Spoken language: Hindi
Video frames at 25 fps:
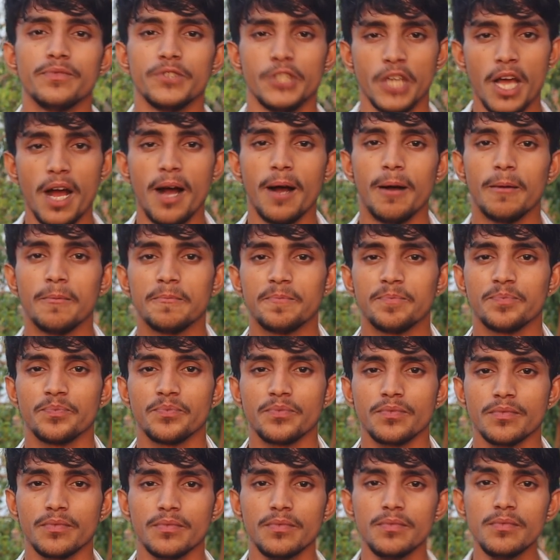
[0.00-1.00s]
जी हाँ
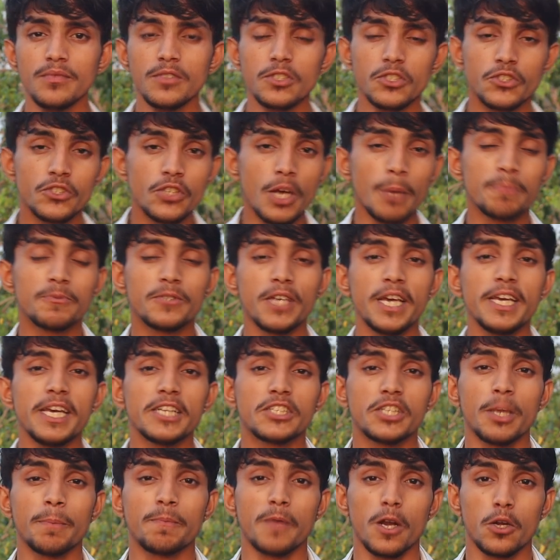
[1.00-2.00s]
जब से
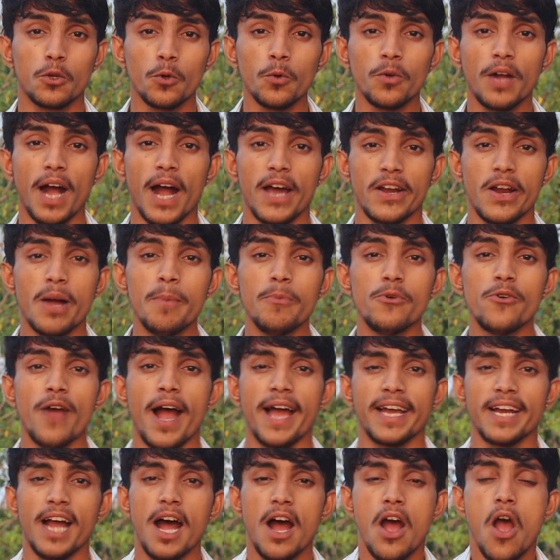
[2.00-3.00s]
ये चैप्टर टू का आरंभ
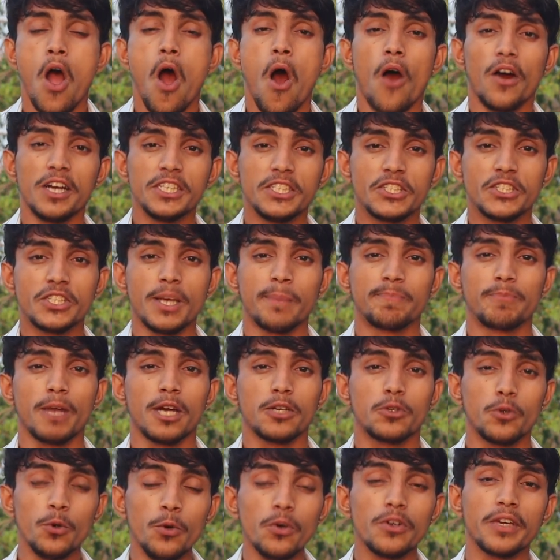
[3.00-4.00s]
हुआ है ना और इस
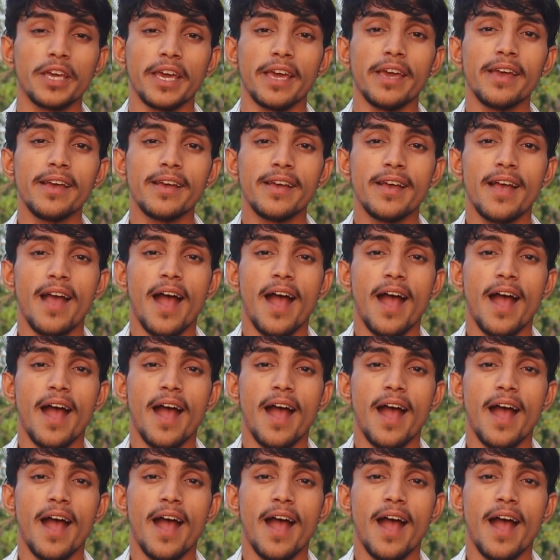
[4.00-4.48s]
चैप्टर टू के